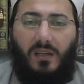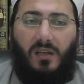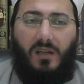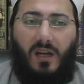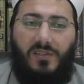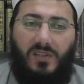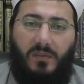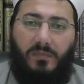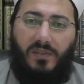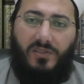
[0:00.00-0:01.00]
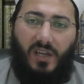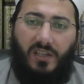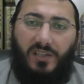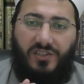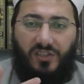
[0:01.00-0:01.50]
E, ancak bir
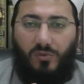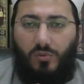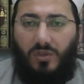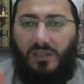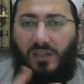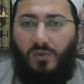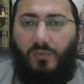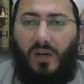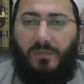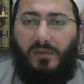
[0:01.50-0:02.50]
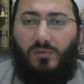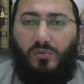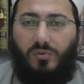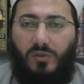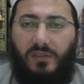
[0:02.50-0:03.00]
çay kaşığın ucu kadar ufak bir
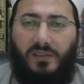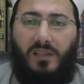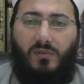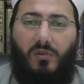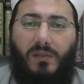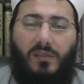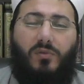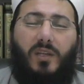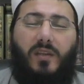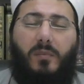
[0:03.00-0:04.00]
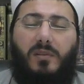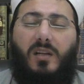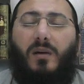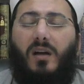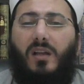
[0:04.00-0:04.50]
tuzu insan normalde tüketebilir
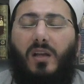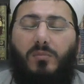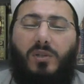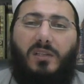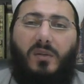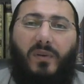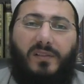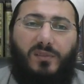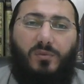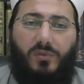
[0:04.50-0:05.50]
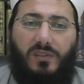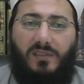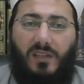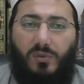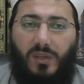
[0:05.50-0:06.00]
ama bu kadar fazla tuzu
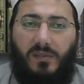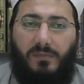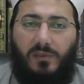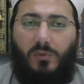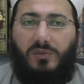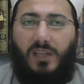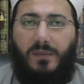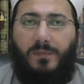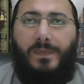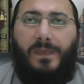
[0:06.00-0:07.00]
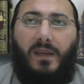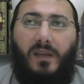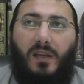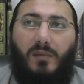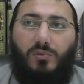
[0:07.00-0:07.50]
insan tüketmez. O yüzden
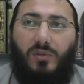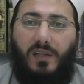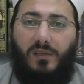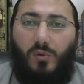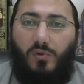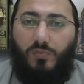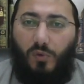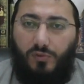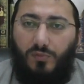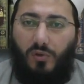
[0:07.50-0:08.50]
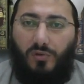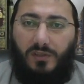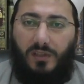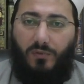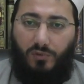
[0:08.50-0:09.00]
e, bunlar orucu bozmuş olsa da